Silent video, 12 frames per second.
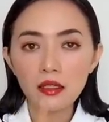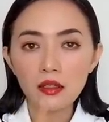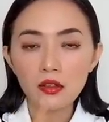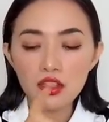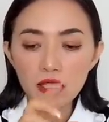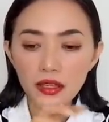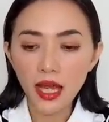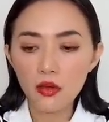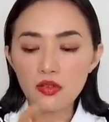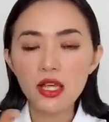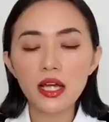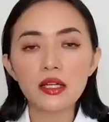nó sẽ tạo
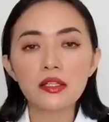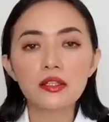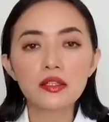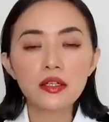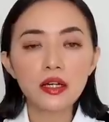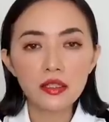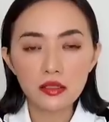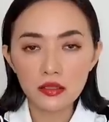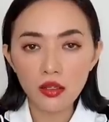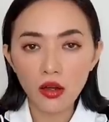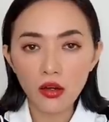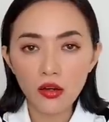ra những cái thứ
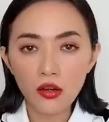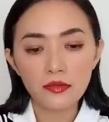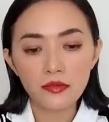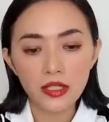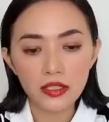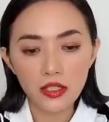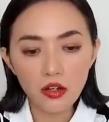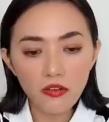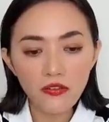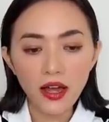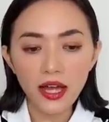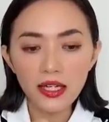đó Vậy thì có
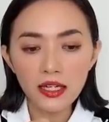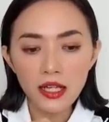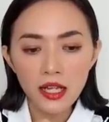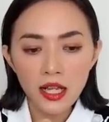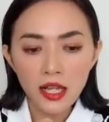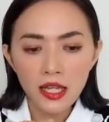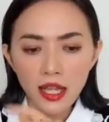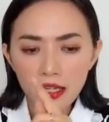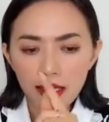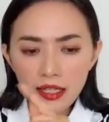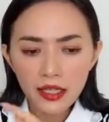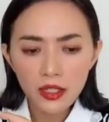phải là
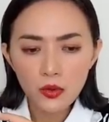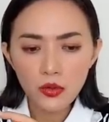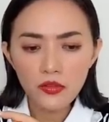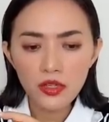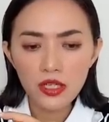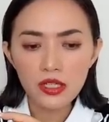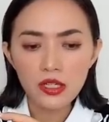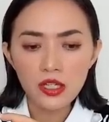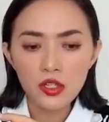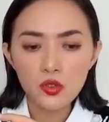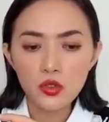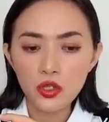khi quý vị
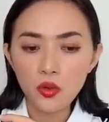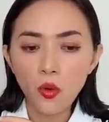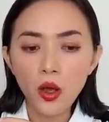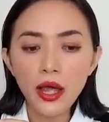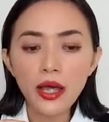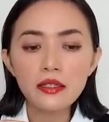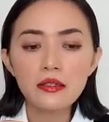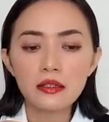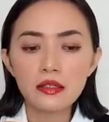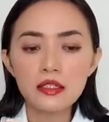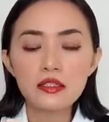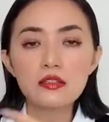chuyển hóa
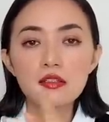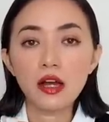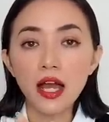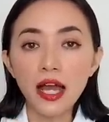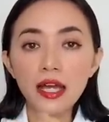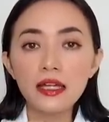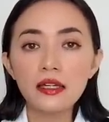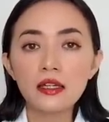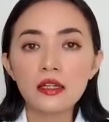được cái sự sợ hãi,